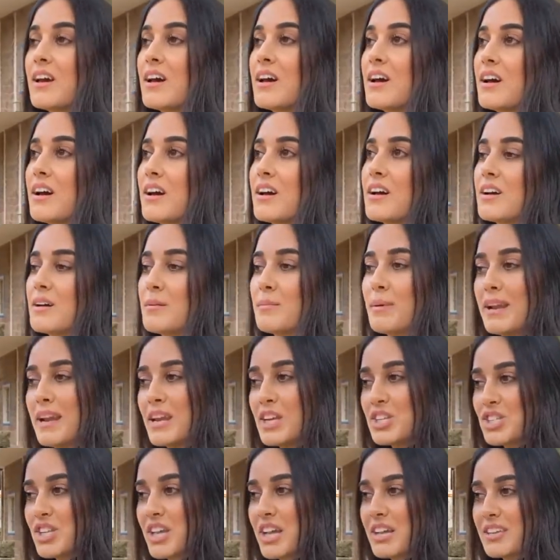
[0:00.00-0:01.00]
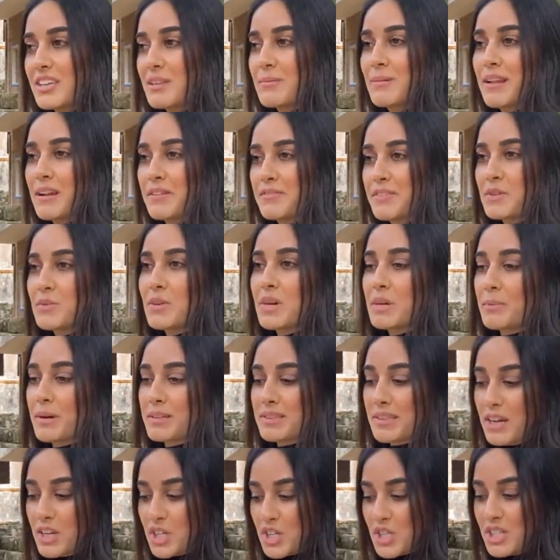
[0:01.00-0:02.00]
آه، بلشنا اكيد بال
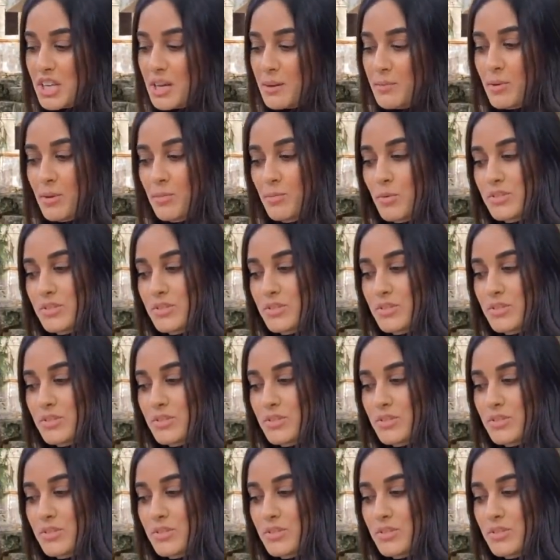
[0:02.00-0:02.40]
2014 نعمل